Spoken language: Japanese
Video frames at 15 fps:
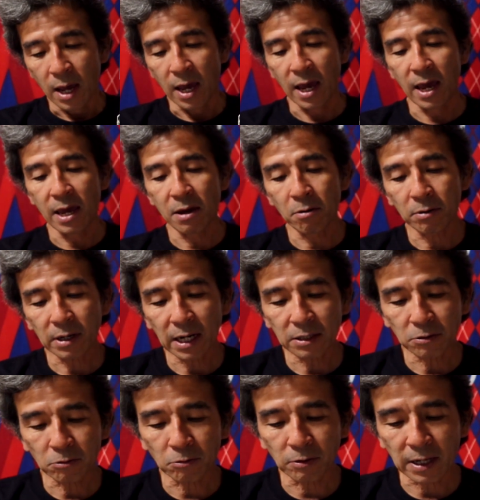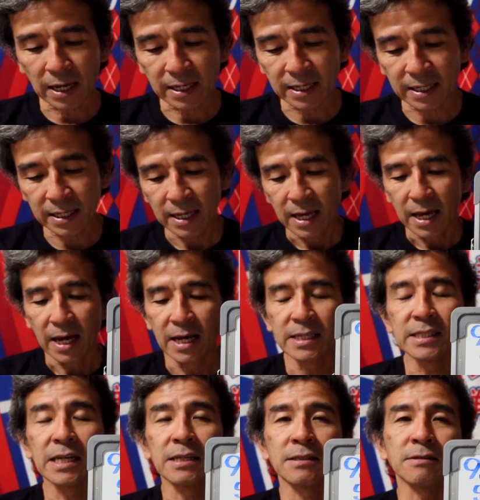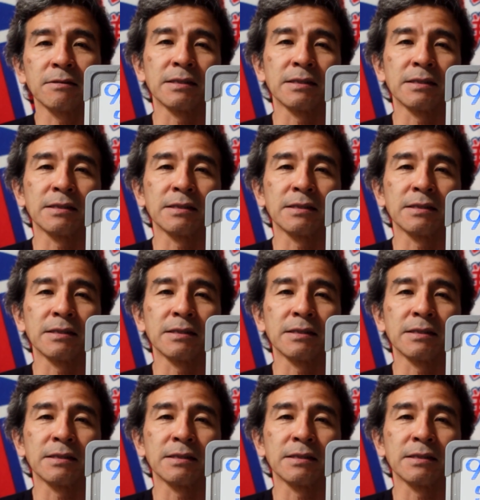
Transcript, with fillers: えー、4回の攻撃、エンジェルス